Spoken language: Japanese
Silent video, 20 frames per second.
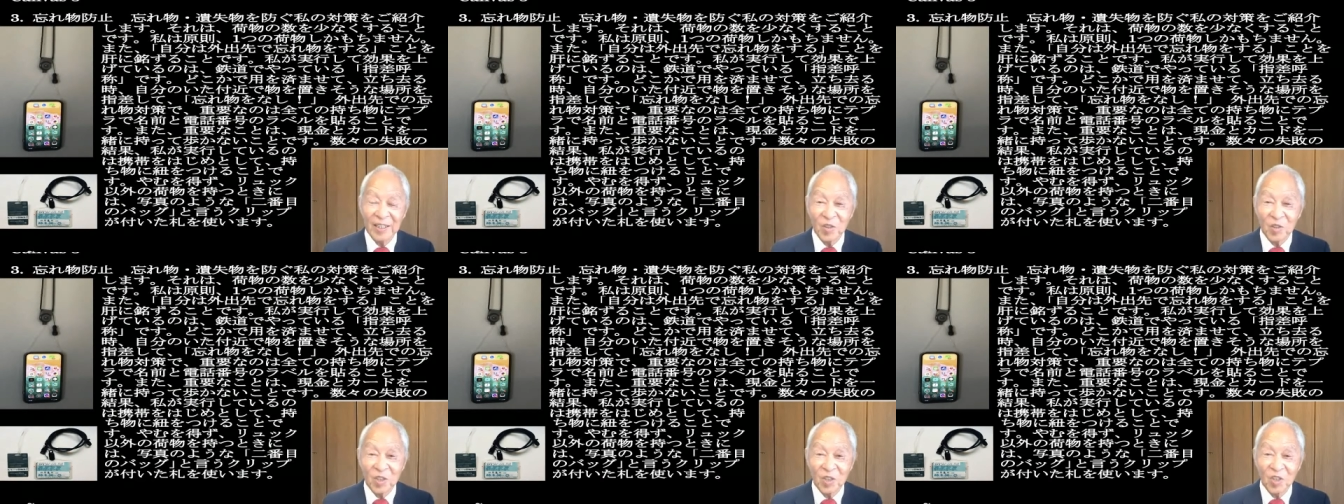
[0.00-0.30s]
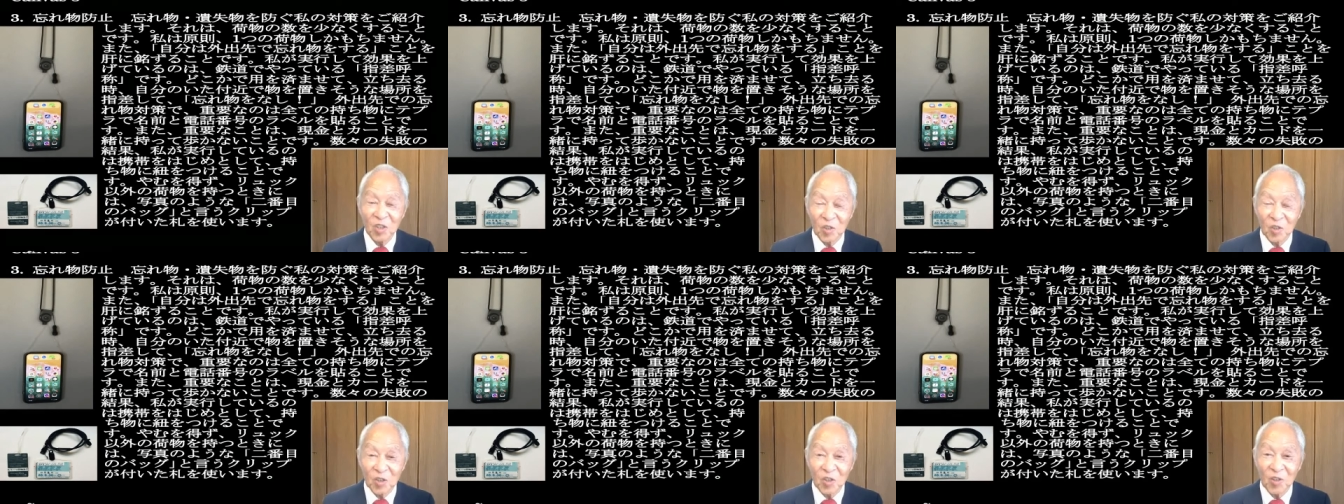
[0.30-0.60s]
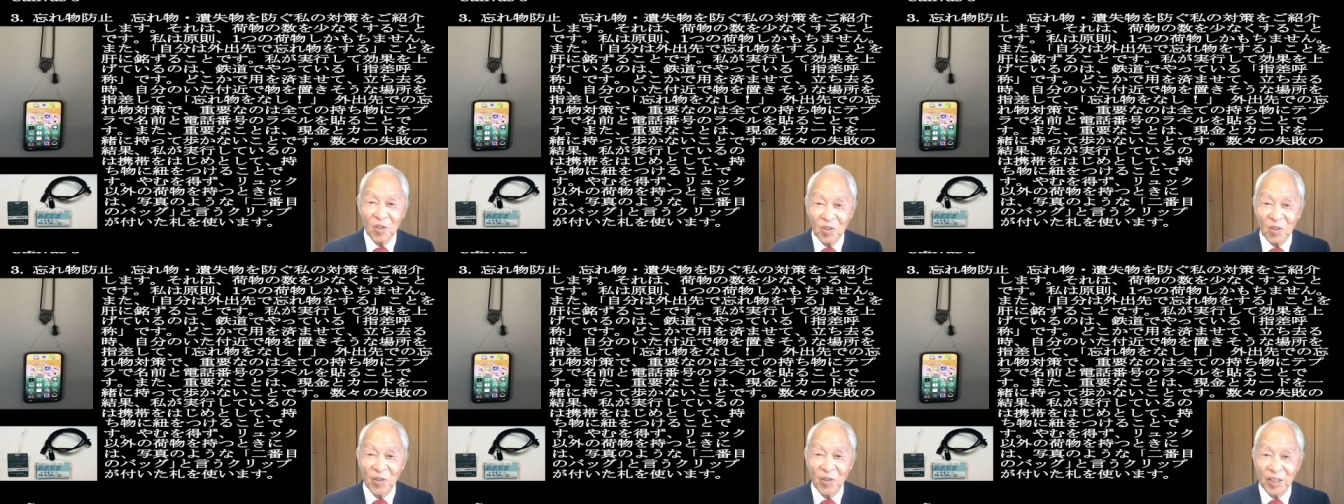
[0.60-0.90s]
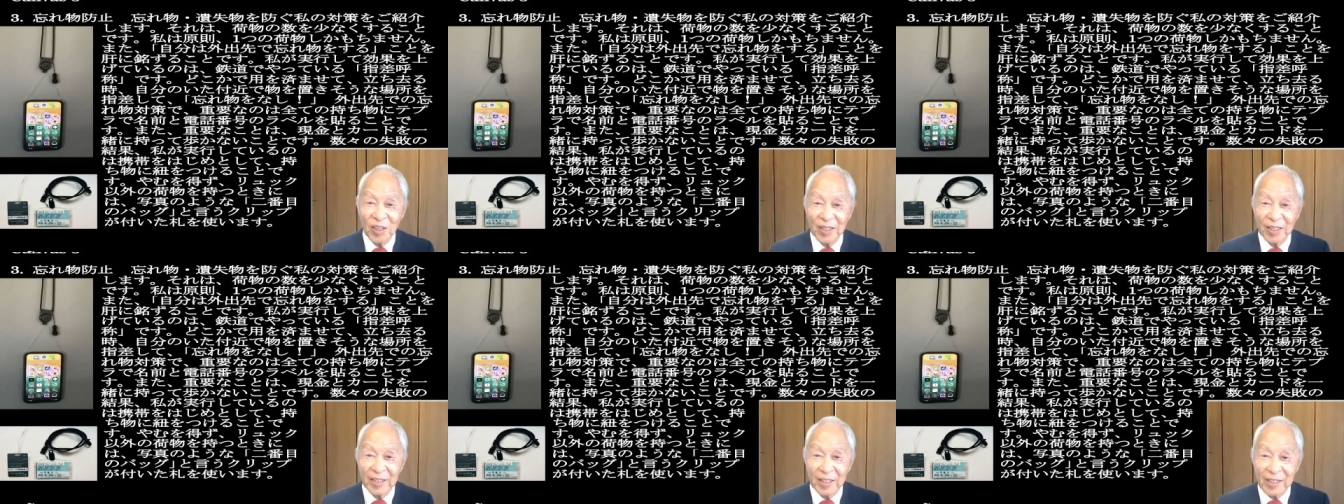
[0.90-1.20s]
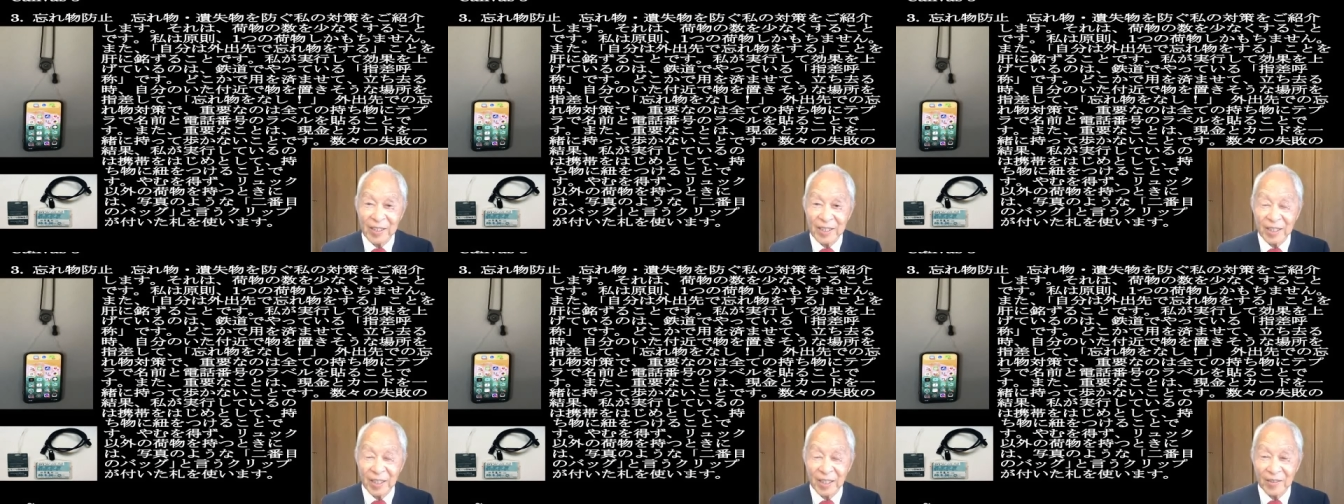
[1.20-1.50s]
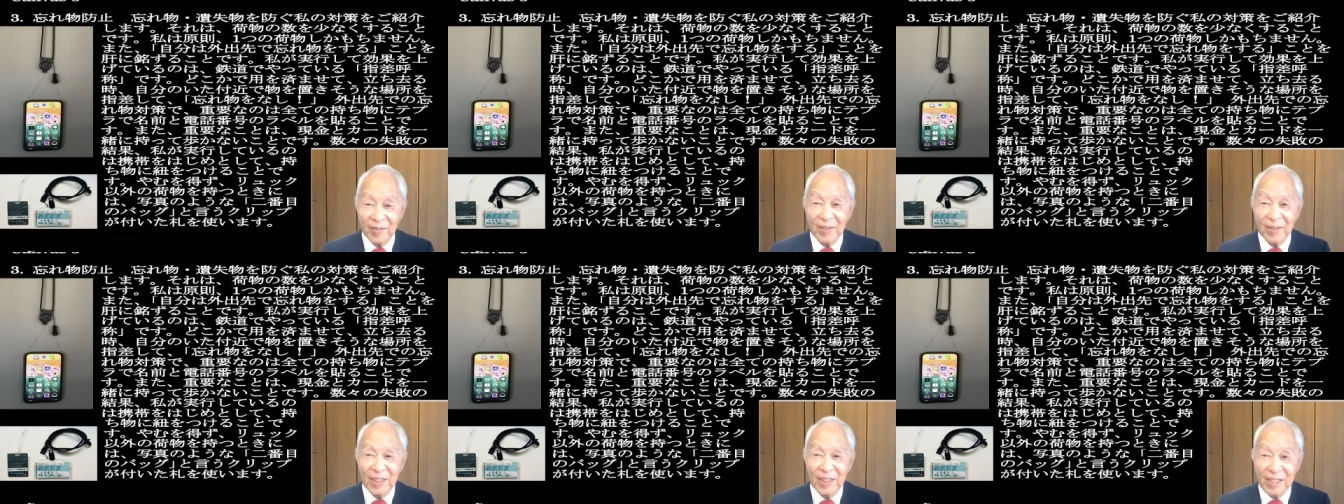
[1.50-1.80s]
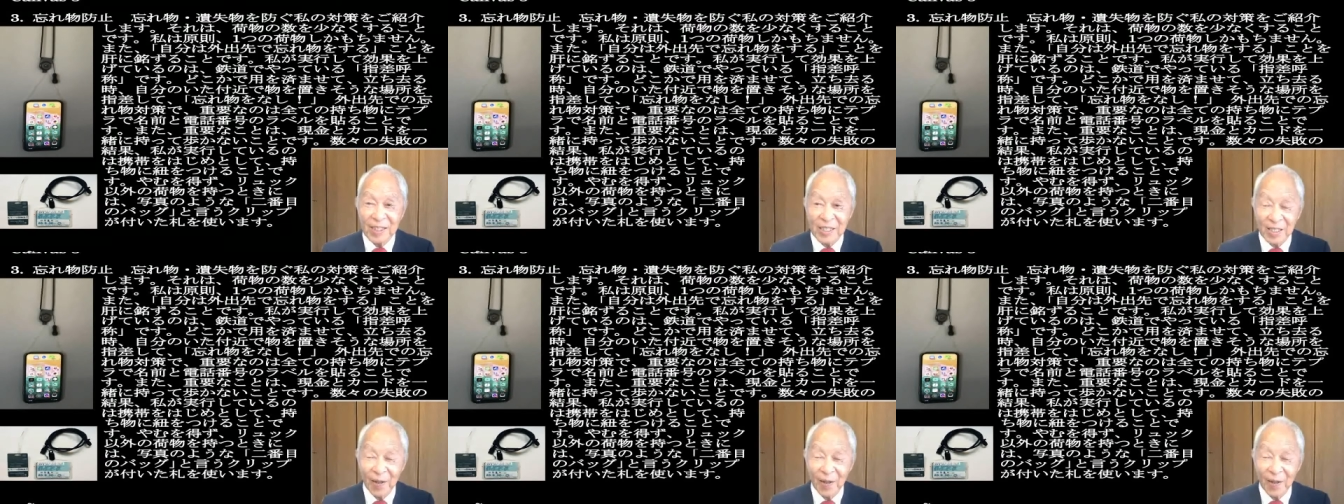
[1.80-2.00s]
究極の解決策はで